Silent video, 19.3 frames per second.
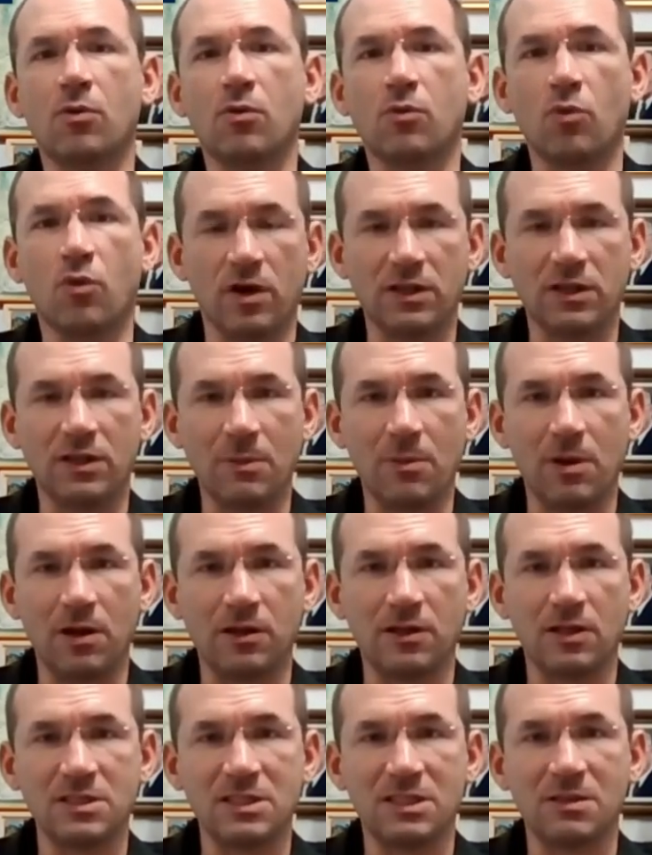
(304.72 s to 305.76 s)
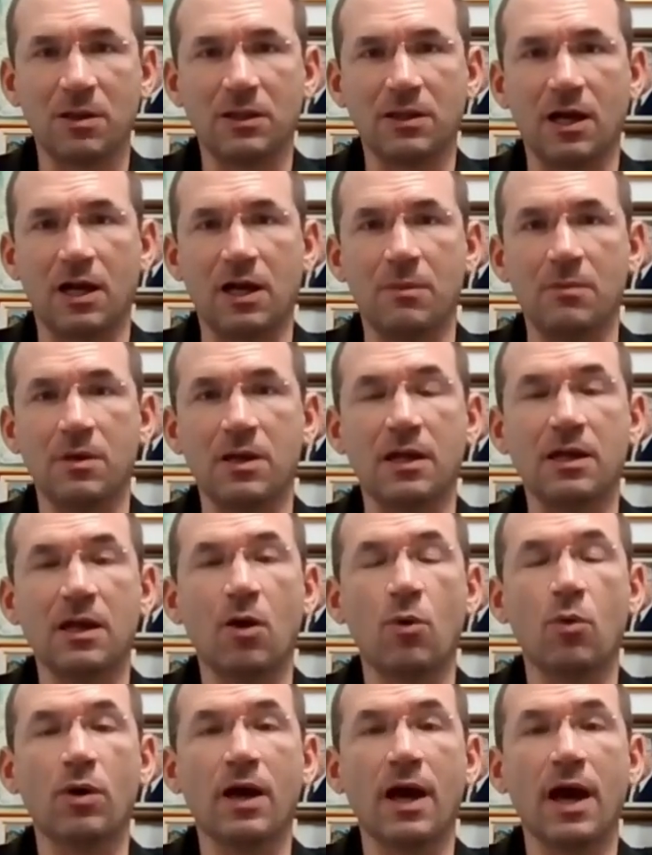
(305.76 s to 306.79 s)
وفقا طبعا لتسريبات اعلاميه
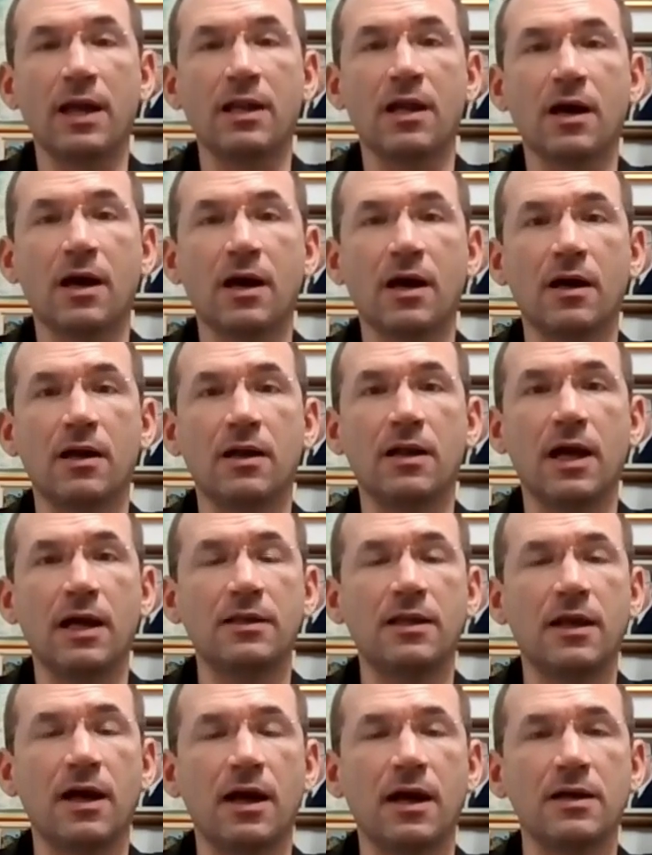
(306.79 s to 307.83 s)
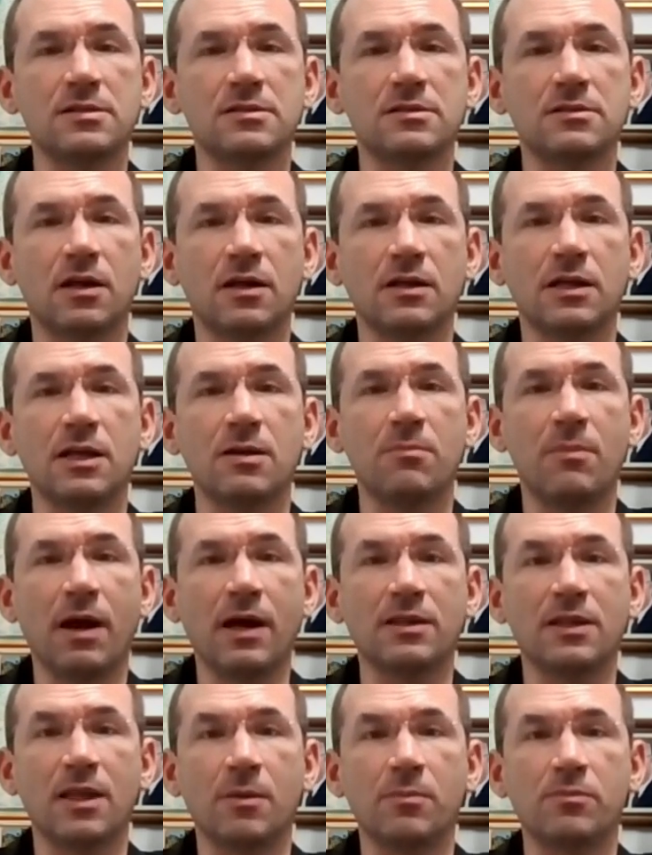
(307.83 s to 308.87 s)
انه كان لدى اسرائيل
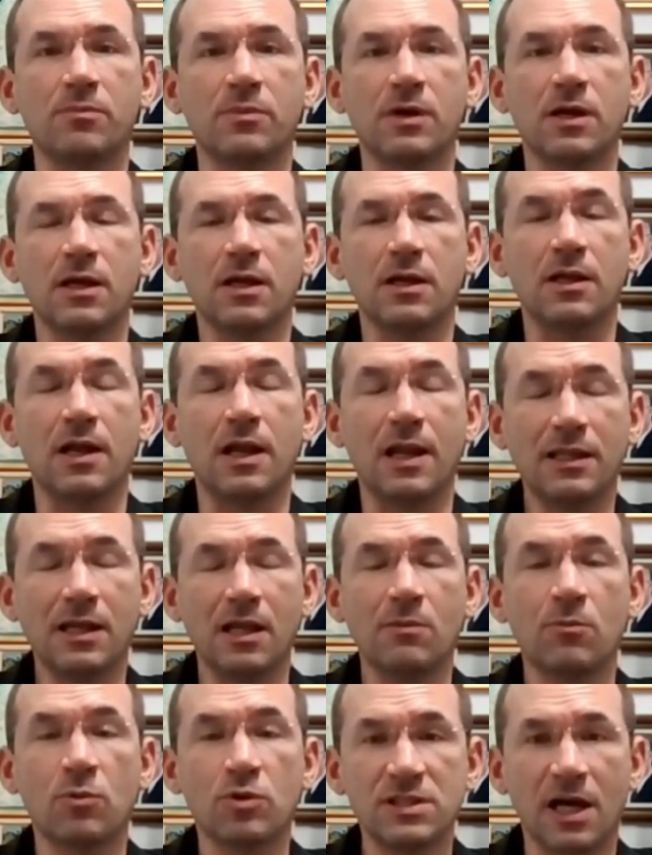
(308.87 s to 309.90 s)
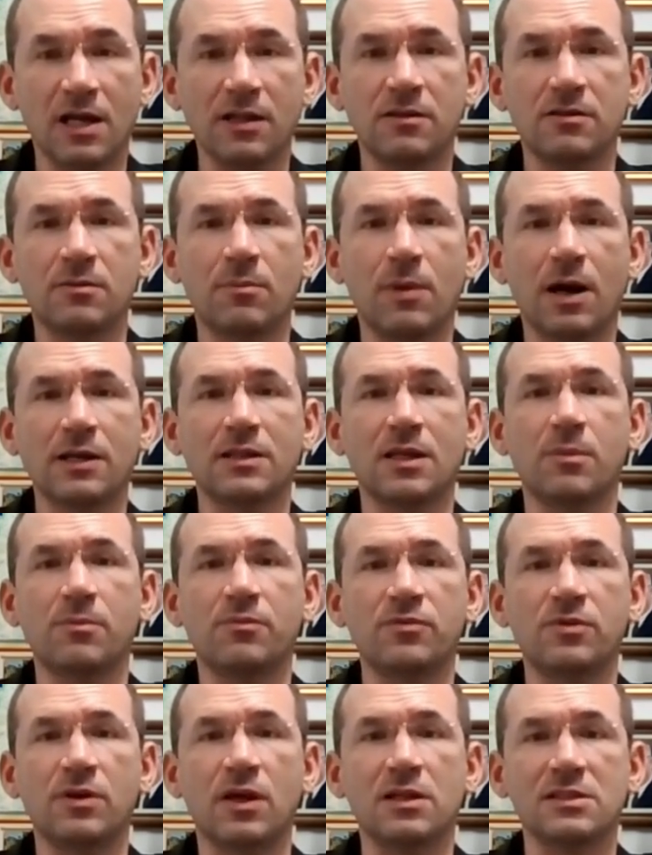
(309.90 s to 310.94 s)
مكتب لدى الموساد
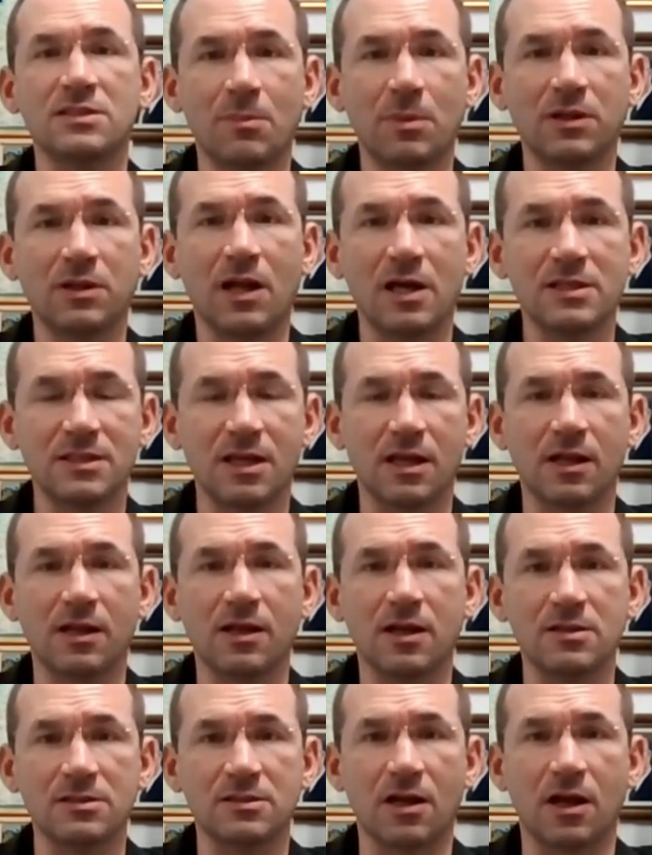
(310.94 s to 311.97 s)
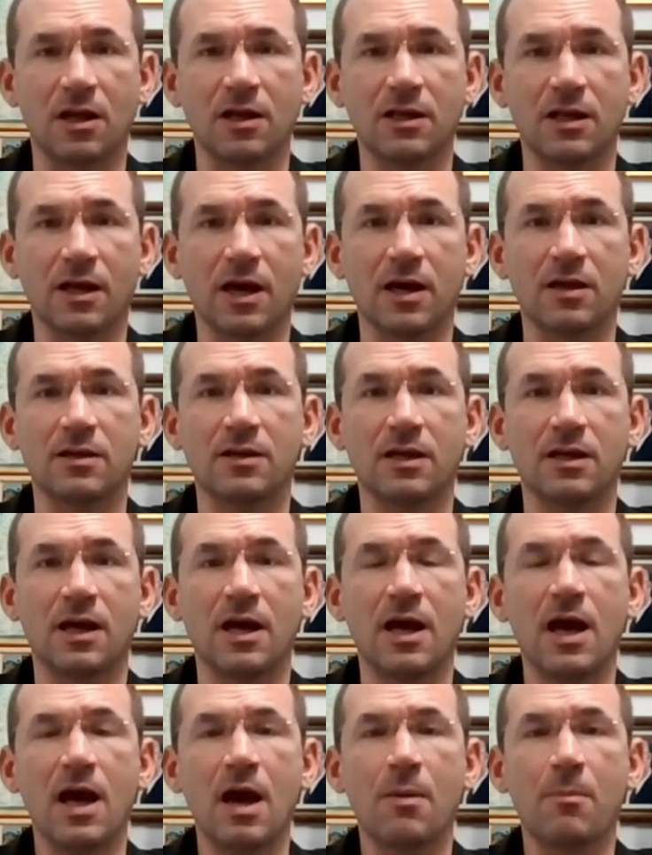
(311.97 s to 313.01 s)
مكتب في الاصابات العسكريه الاسرائيليه
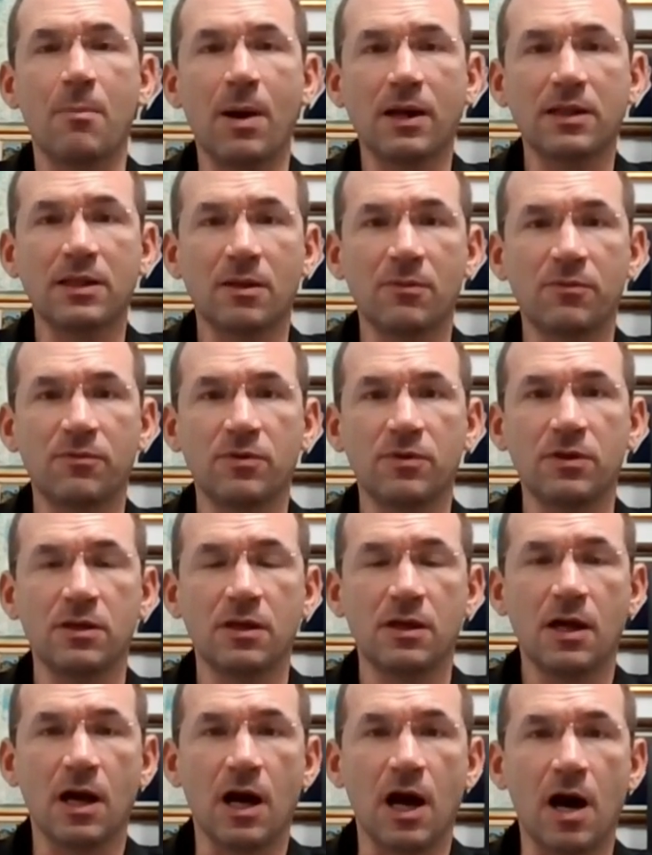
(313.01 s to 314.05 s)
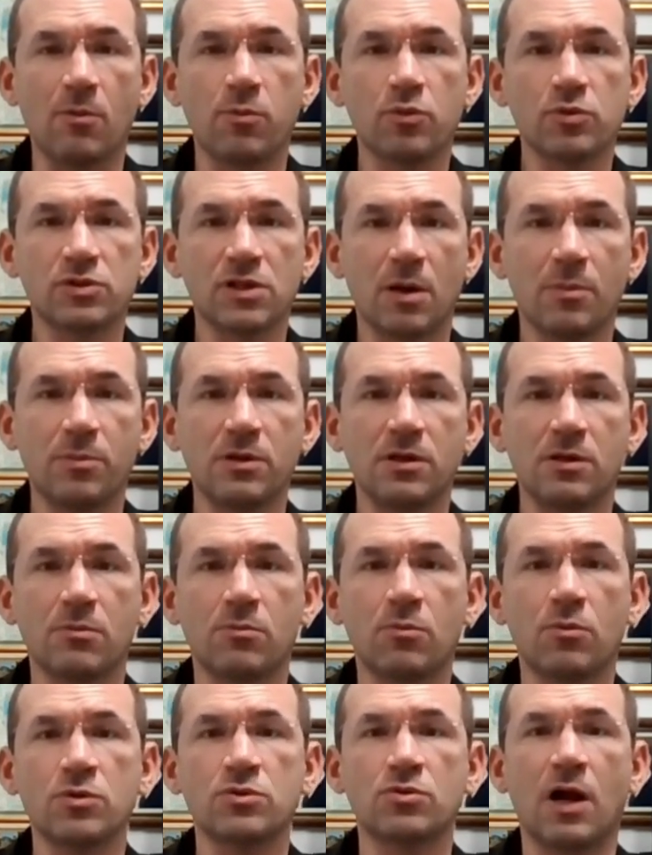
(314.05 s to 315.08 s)
الخارجيه مكتب في ابو ظبي
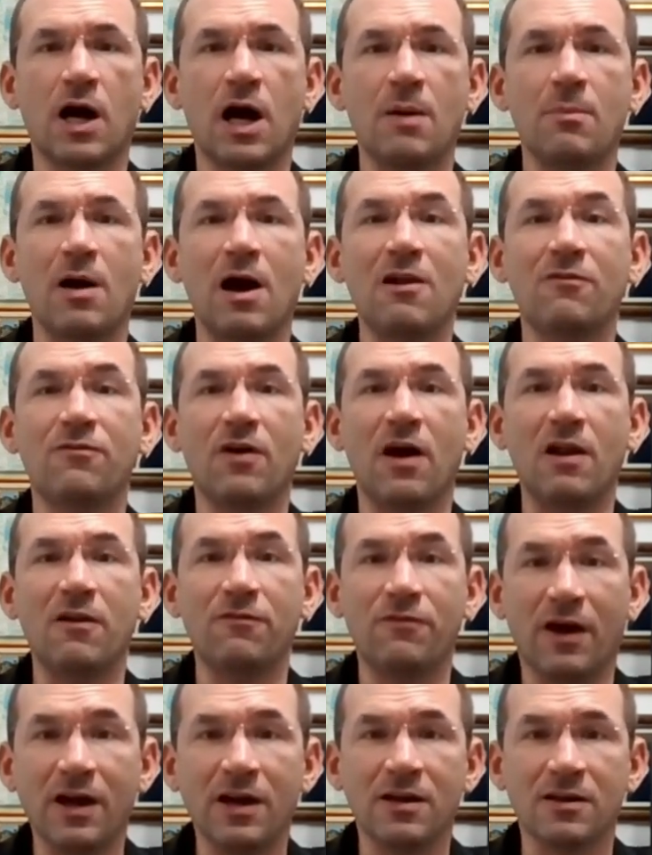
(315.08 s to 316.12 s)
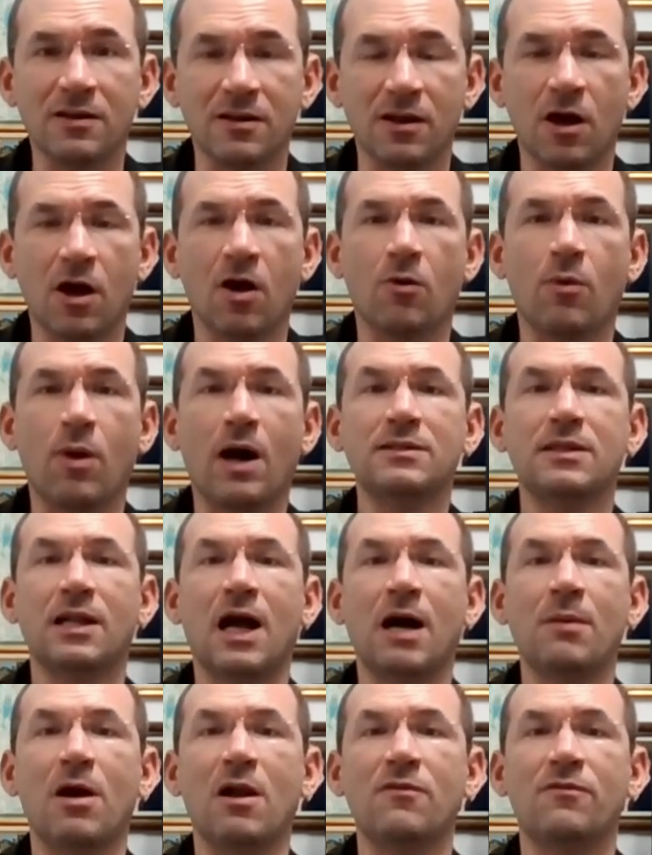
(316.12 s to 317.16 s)
منذ العام 2000 وحتى
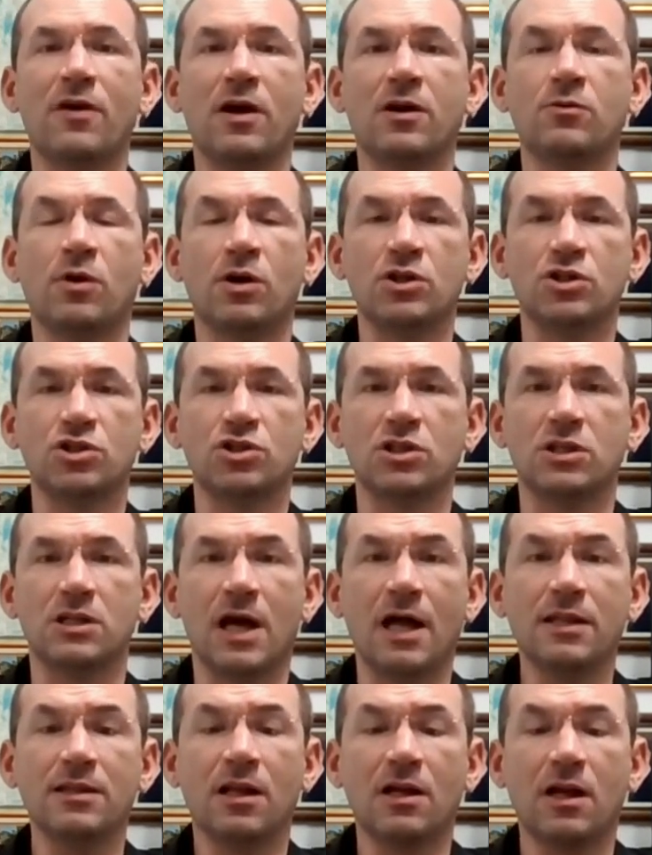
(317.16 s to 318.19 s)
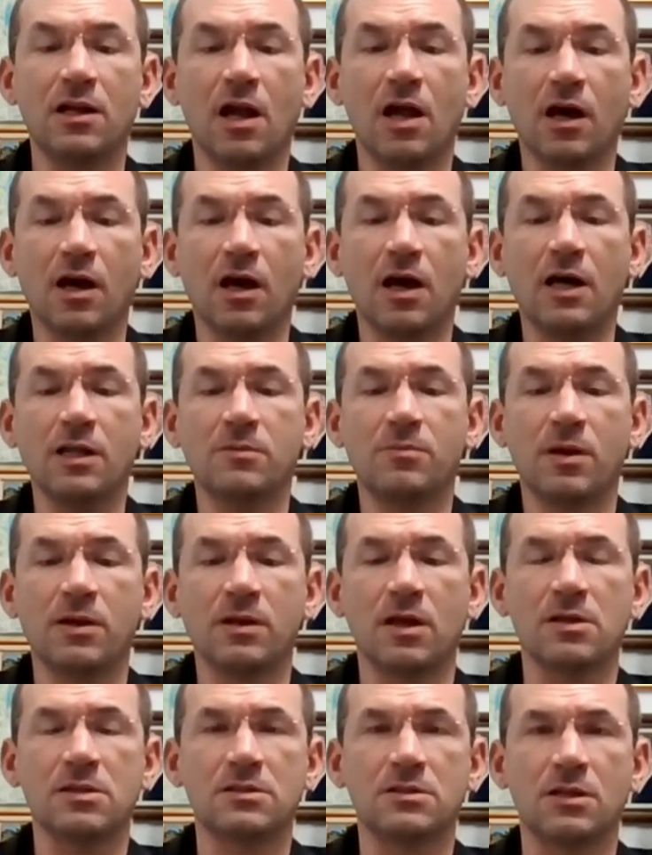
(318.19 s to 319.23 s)
العام 2020 نعم. لان العلاقات
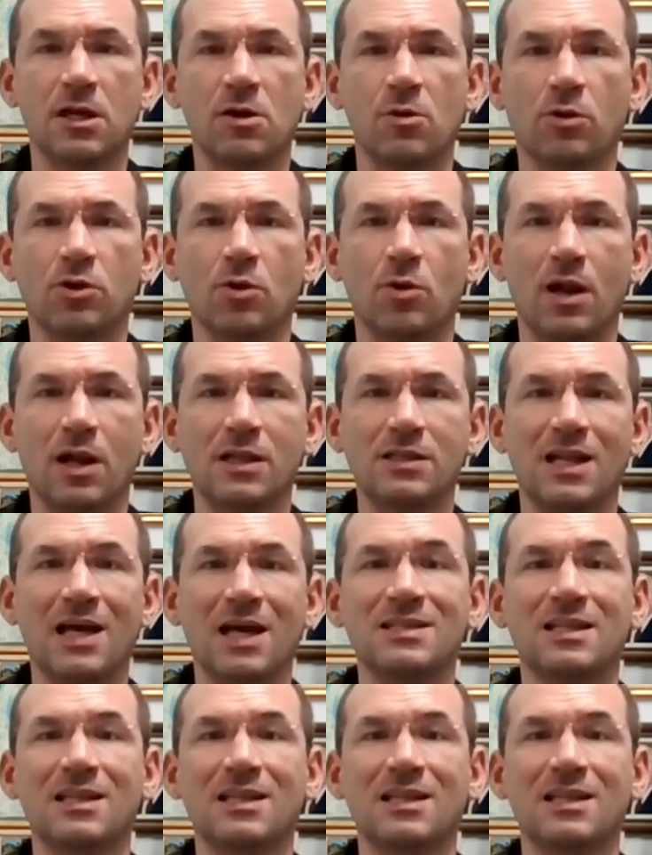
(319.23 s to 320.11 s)
بين اسرائيل والدول التي